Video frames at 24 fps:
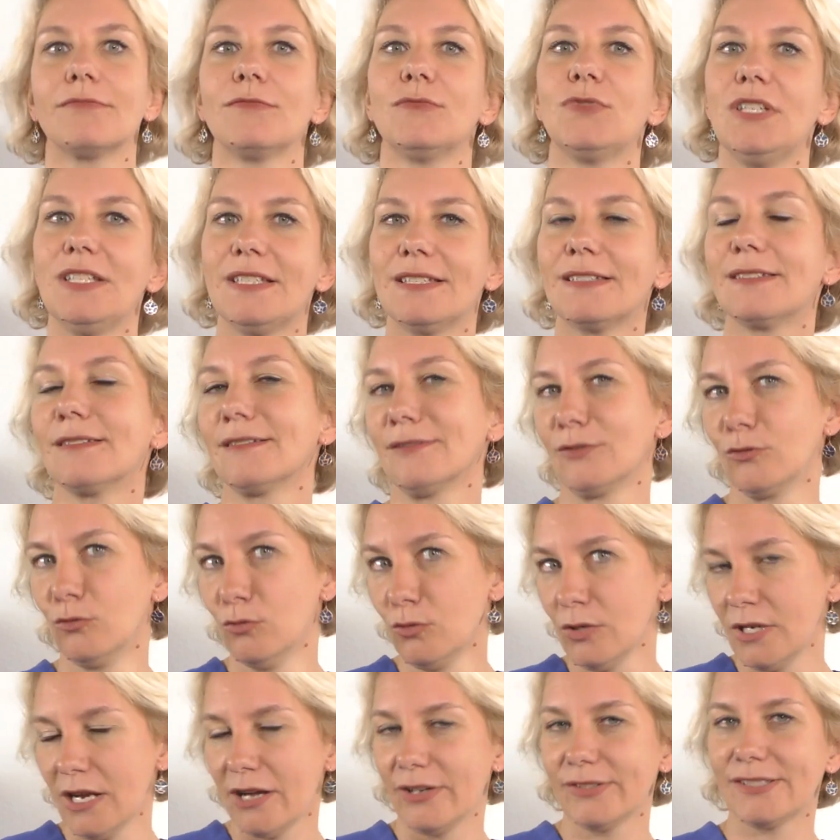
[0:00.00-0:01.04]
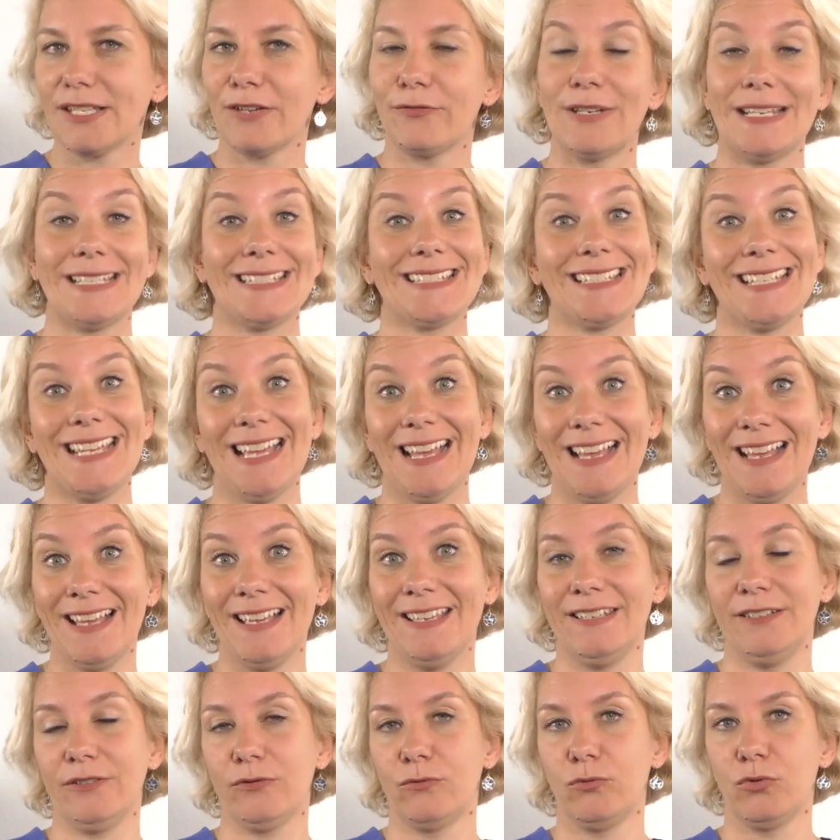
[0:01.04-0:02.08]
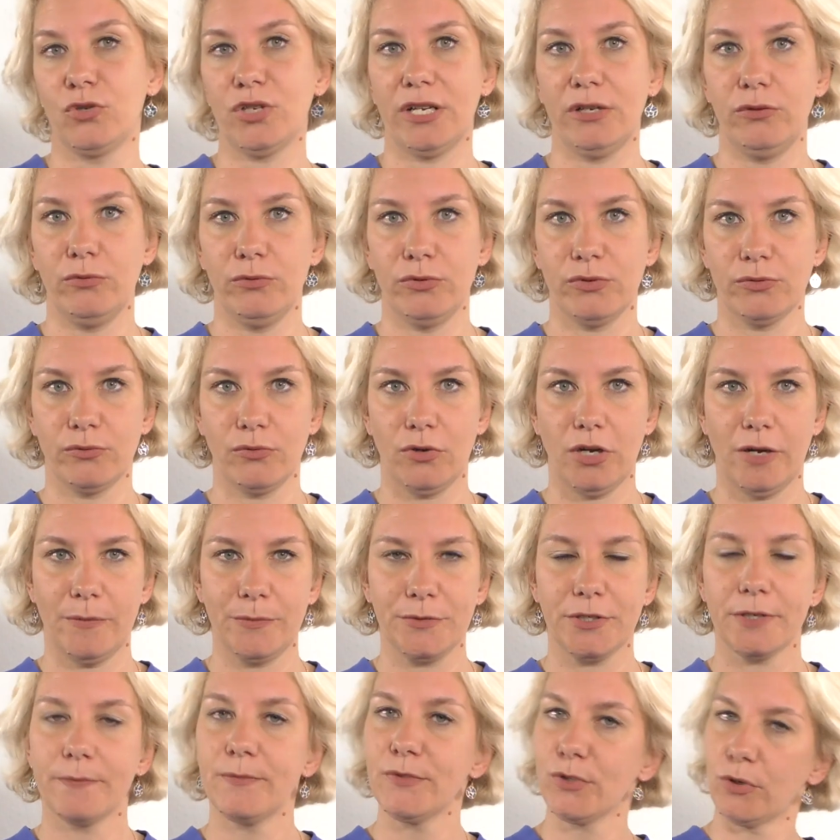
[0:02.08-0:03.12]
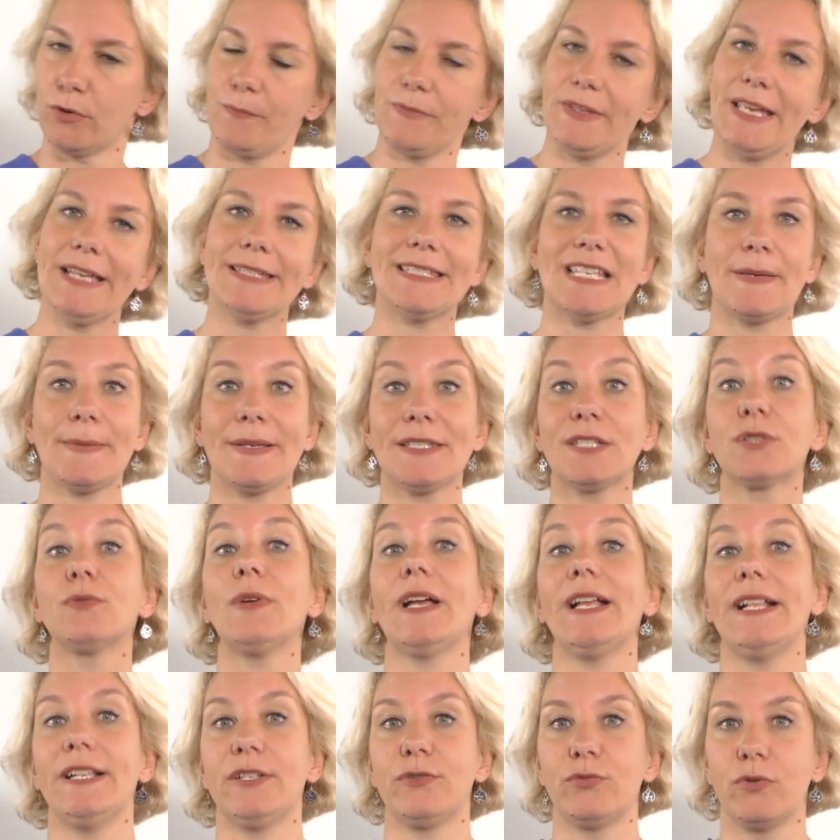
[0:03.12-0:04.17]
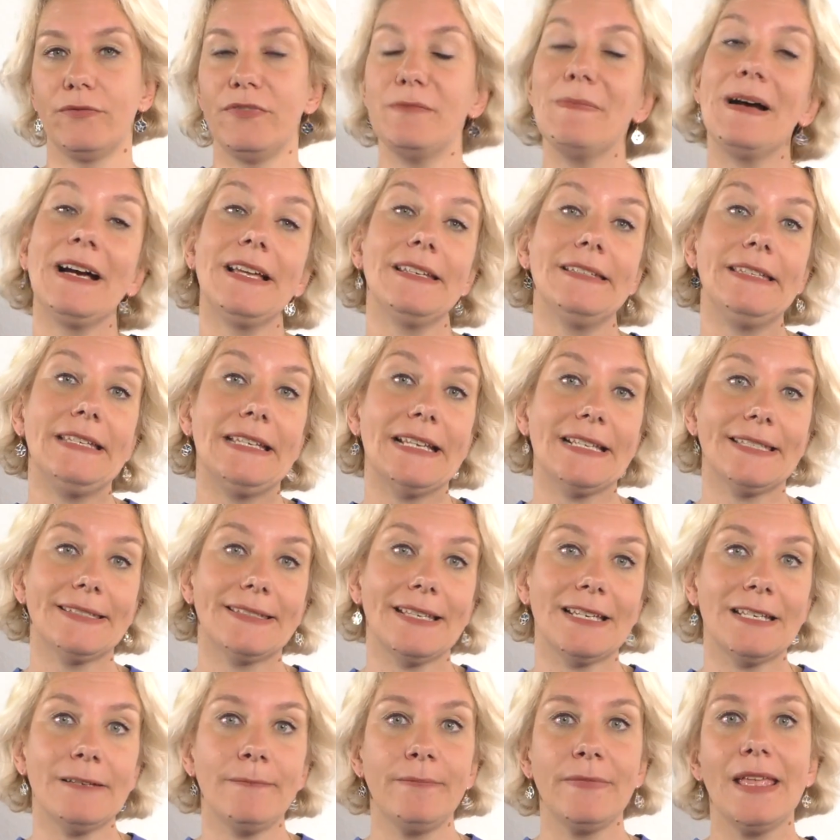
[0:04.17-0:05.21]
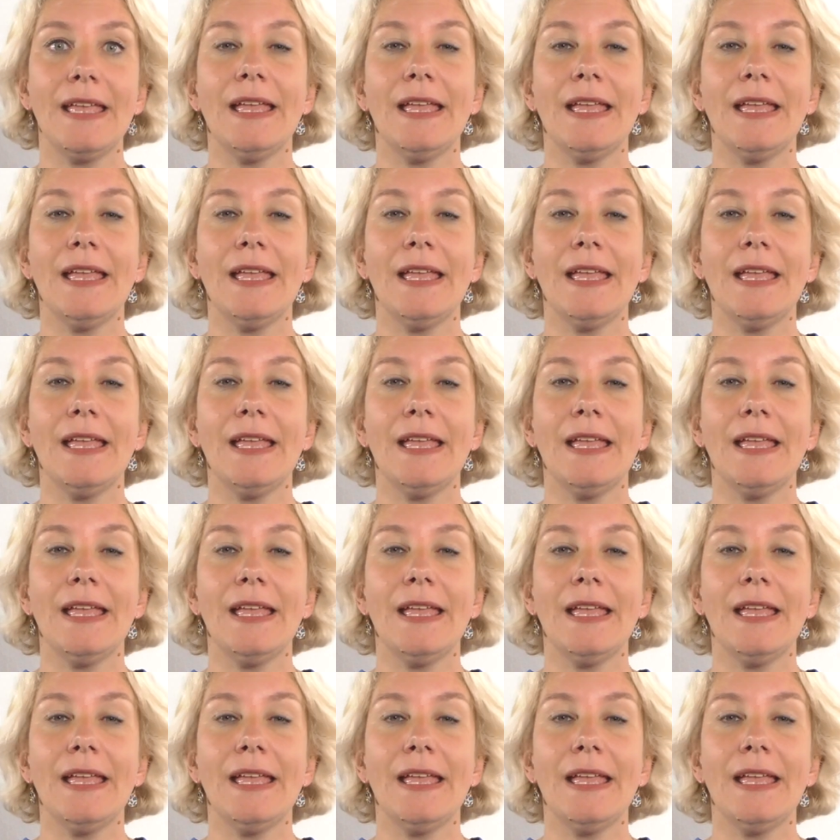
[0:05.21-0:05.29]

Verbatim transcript: sieht es gut aus dafür, dass keine Gutscheinlösung kommt. So, jetzt aber zu L-Tour. Wie machen die das denn?